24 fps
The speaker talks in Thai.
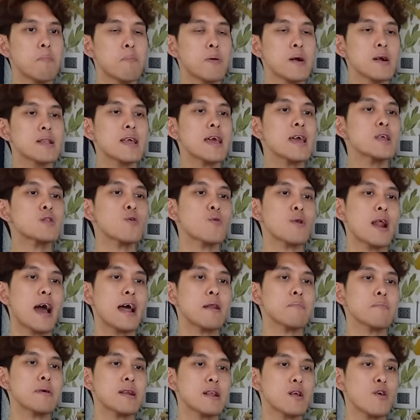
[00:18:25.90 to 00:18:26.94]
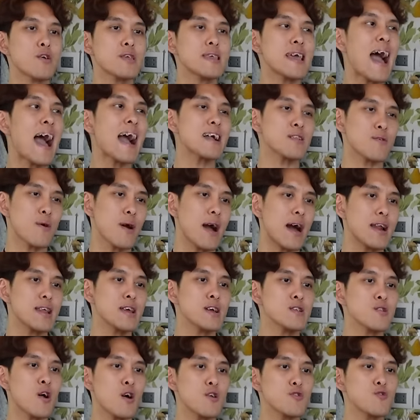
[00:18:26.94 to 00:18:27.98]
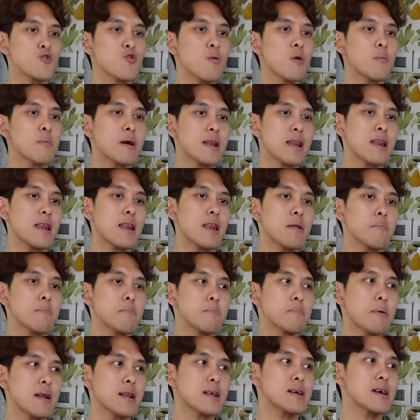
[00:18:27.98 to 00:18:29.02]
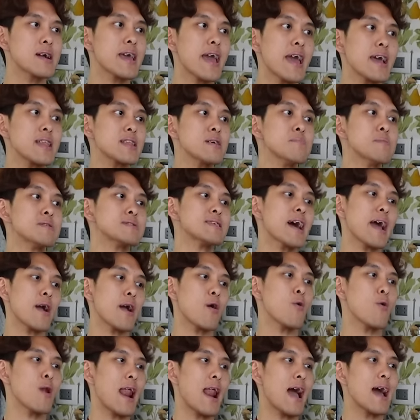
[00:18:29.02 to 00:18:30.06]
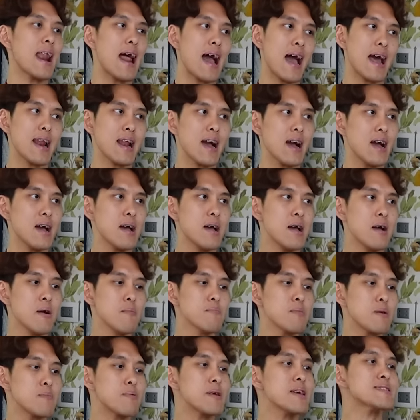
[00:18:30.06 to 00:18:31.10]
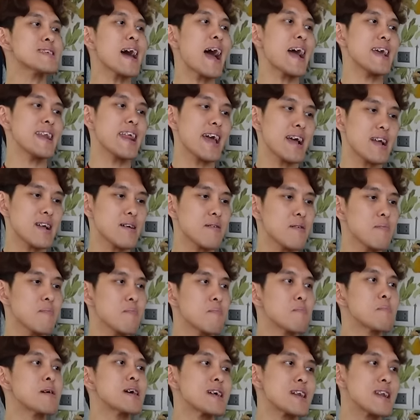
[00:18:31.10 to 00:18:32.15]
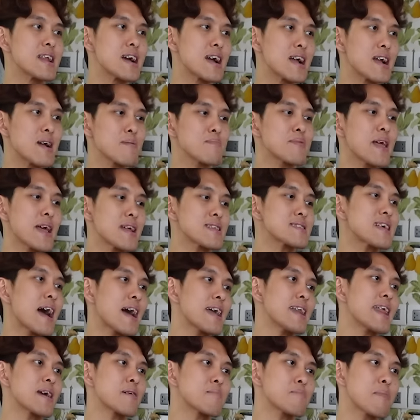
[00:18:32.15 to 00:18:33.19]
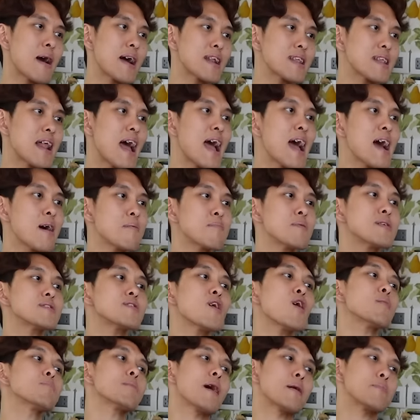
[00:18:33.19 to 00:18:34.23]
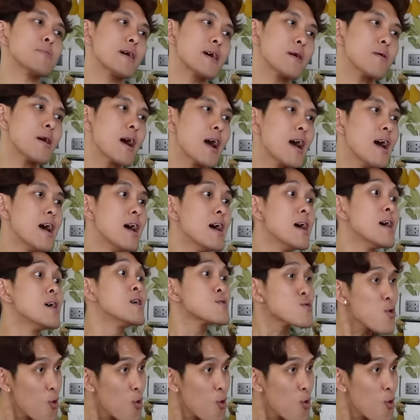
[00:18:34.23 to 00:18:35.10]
พื้นที่ตรงนั้นมันก็ยากกับการที่จะต่อสู้ เพราะมันมันคือเกรดที่มันจ่ายคนหลักล้านอ่ะเหมือนพี่จ่ายเด็กหมื่นหนึ่งกับเด็กจ่ายเด็กพันห้าพี่ชอบแบบไหนก็ต้องหมื่นห